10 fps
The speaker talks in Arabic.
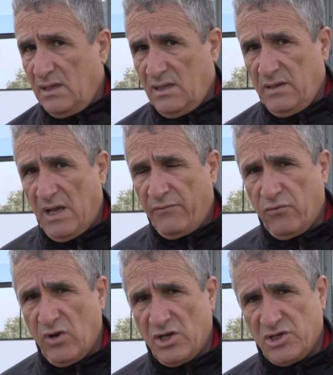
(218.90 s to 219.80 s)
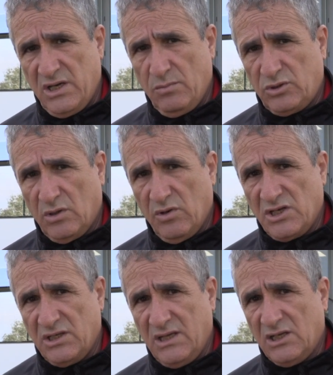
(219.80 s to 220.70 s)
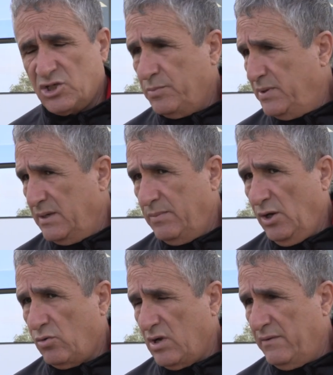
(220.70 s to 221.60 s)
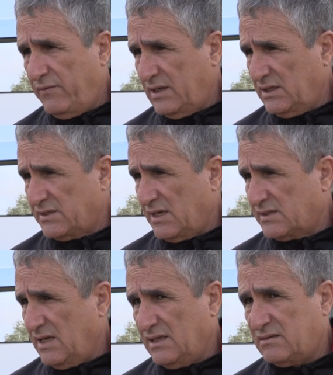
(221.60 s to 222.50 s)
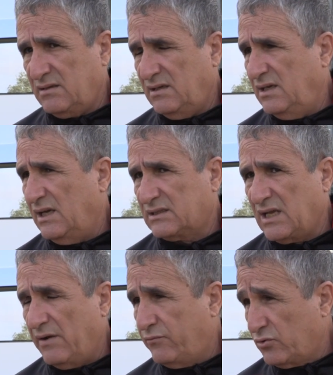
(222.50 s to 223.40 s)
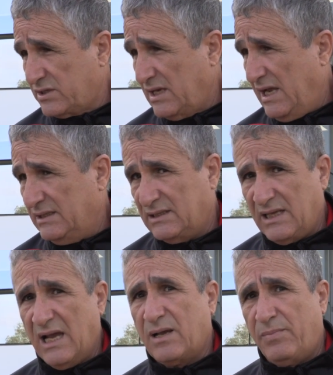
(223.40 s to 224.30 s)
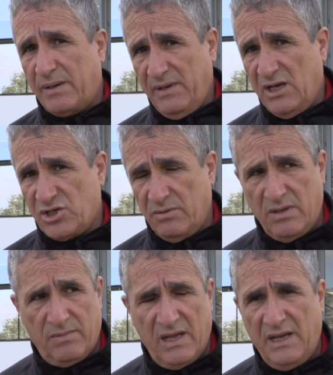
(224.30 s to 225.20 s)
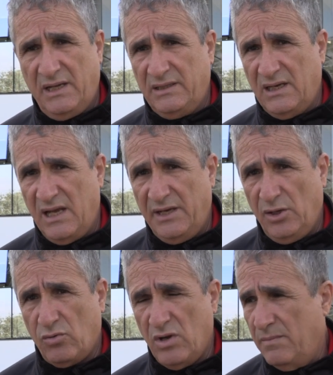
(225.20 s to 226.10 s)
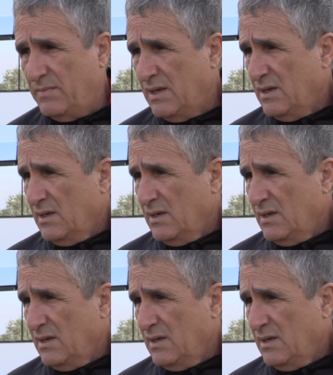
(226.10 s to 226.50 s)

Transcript: الافواج اللي متواجده تشبيب الحكام في الاختصاصات اعطاء فرصه لعدد اكبر من الشباب الان عندنا الان حكام